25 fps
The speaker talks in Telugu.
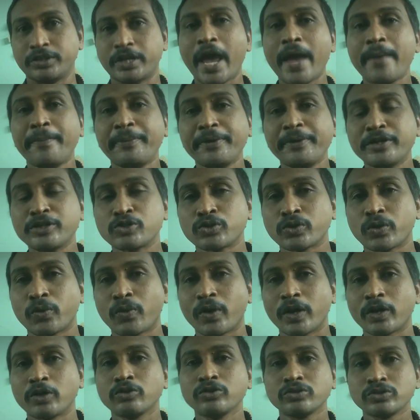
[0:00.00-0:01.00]
డయాబెటీస్ ఉన్న
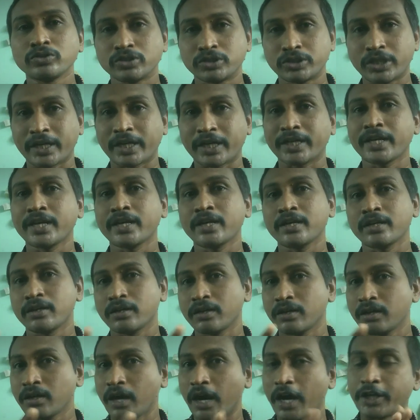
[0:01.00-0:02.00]
వాళ్ళు చక్కెర
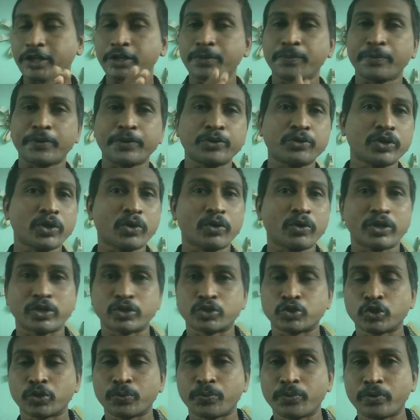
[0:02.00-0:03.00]
అట్టిపండు కూడా
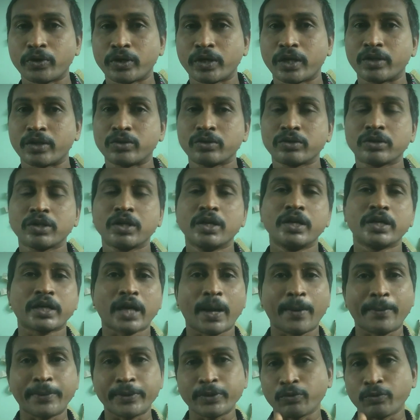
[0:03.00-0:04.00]
వాళ్ళకి సూటబుల్ కాదు
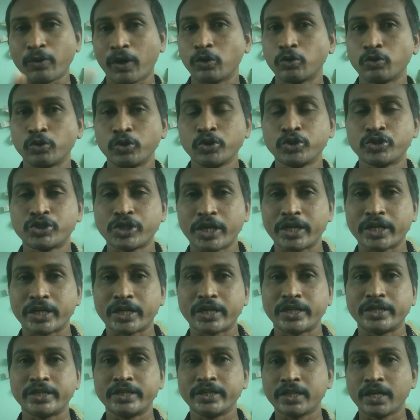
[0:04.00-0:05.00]
కాబట్టి వాళ్ళు యూజ్
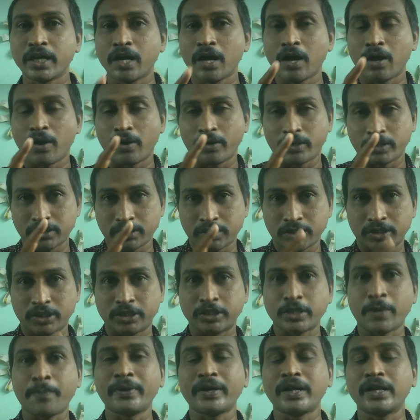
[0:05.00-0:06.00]
చేయకండి
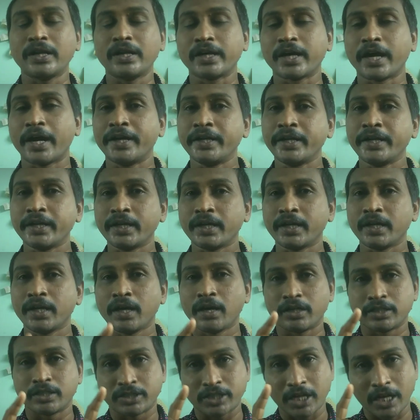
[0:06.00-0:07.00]
చిన్నపిల్లలు కానీ
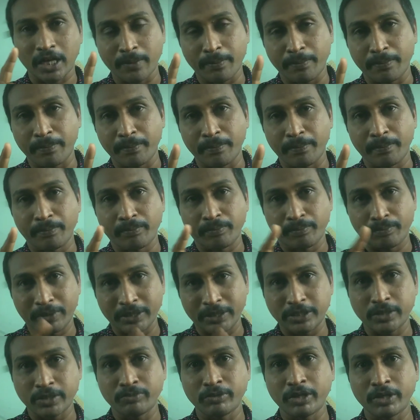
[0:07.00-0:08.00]
చాలా
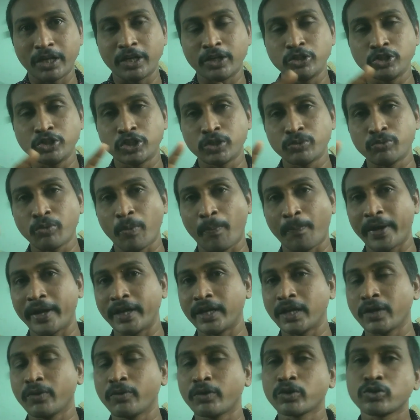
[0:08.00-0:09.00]
పద్దెనిమిది ఏళ్ళ నుంచి ముప్పై
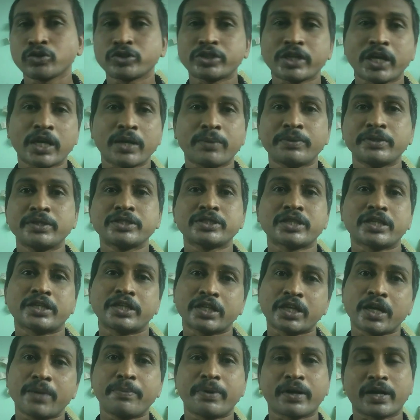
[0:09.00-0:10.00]
ఏళ్ళ వరకు చాలా మంది
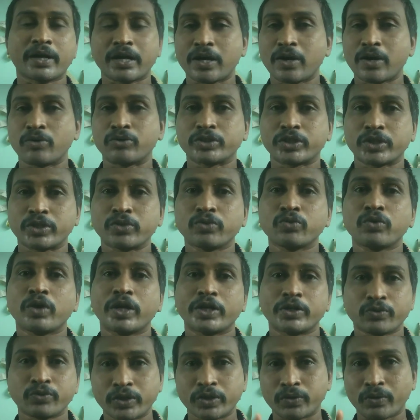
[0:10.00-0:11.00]
సన్నగా బక్కగా ఉంటారు
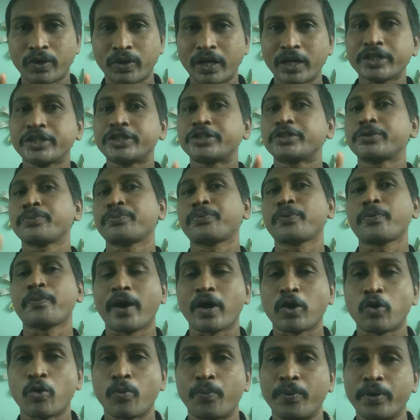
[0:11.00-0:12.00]
అటువంటి వాళ్ళకి ఈ టిప్పు
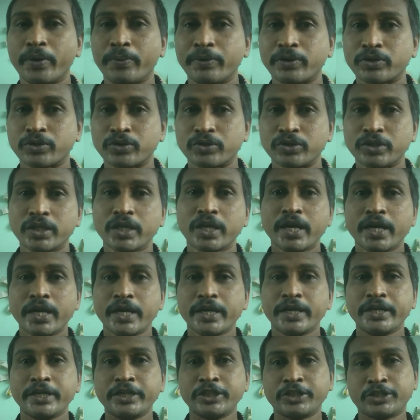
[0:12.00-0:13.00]
బాగా ఉపయోగపడుతుంది
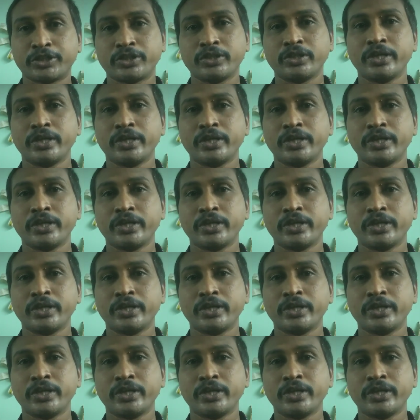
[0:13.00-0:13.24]
ఈ